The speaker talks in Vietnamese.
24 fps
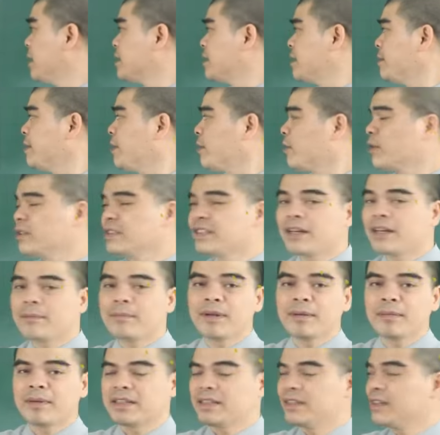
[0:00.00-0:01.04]
tiếp theo con giáp
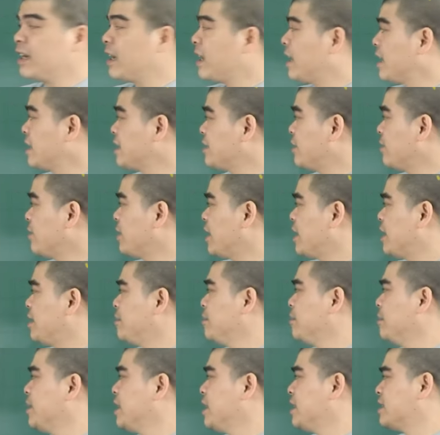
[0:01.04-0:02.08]
may mắn thứ hai trong
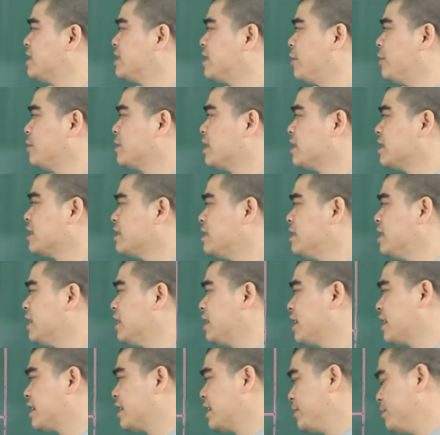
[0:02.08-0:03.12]
ngày 16 tháng
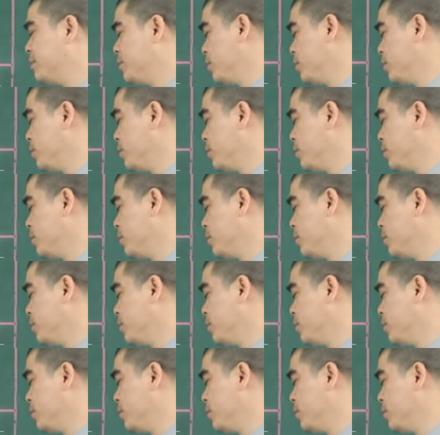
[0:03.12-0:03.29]
riêng ngày kỷ